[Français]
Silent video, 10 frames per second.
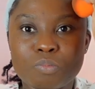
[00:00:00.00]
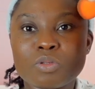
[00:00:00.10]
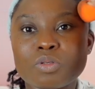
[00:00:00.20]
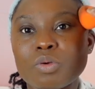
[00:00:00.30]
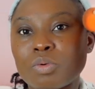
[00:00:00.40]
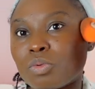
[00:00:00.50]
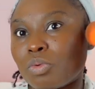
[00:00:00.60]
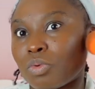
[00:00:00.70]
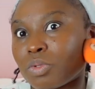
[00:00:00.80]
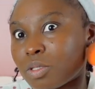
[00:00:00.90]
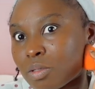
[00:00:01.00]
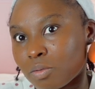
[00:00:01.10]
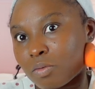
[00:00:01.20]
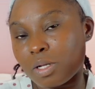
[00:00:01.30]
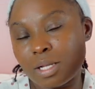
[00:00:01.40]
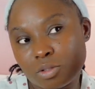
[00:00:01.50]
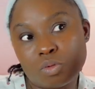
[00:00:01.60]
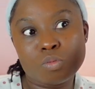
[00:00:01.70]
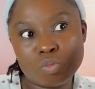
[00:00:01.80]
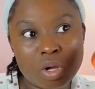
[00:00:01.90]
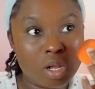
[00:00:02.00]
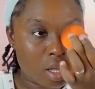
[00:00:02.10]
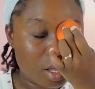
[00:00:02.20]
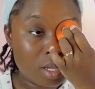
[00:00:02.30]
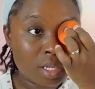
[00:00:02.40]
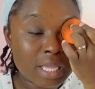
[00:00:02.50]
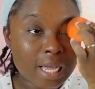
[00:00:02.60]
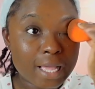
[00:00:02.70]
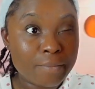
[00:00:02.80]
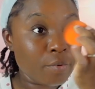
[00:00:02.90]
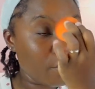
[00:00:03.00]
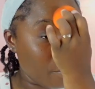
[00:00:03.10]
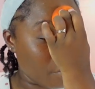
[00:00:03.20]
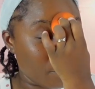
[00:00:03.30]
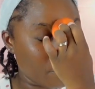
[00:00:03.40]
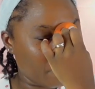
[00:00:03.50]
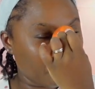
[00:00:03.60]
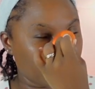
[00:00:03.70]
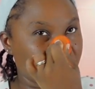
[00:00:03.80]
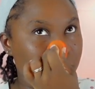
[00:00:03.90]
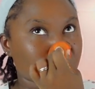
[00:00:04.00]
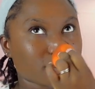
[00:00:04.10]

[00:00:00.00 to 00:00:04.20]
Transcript: pense qu'en deux ans voilà selon moi il y a quand même